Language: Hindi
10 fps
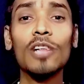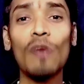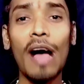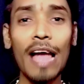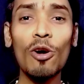
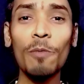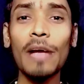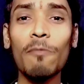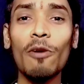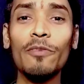तो आई होप
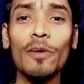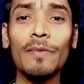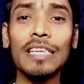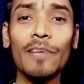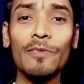कि आपको वीडियो
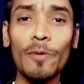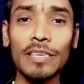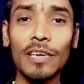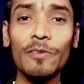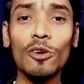पसंद है वीडियो
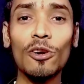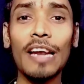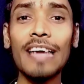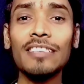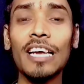पसंद वीडियो को
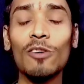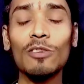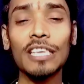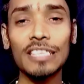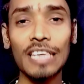लाइक चैनल
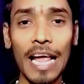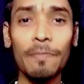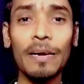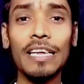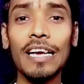को
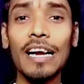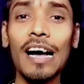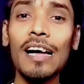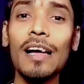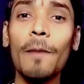सब्सक्राइब
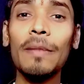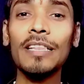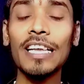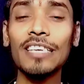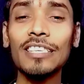करिएगा
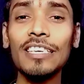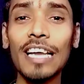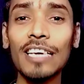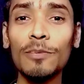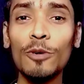मिलते किसी
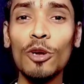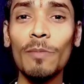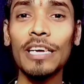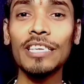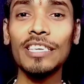नेक्स्ट वीडियो
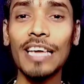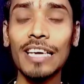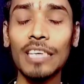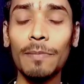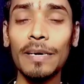में किसी
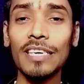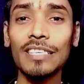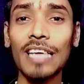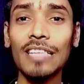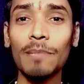नेक्स्ट अपडेट
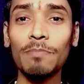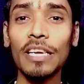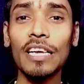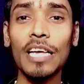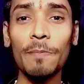के साथ तब
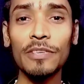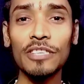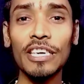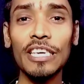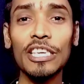तक कीप
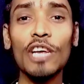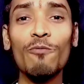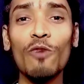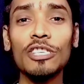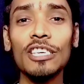स्टडी इन
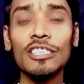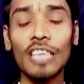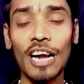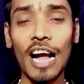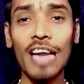कीप वॉचिंग
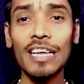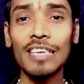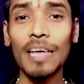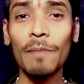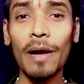सरकारी
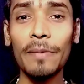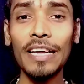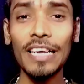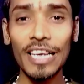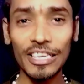एग्जाम
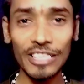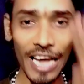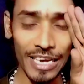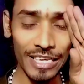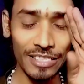खबरी
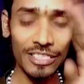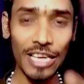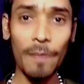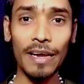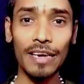जय हिंद
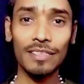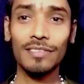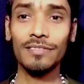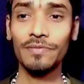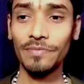जय
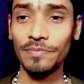भारत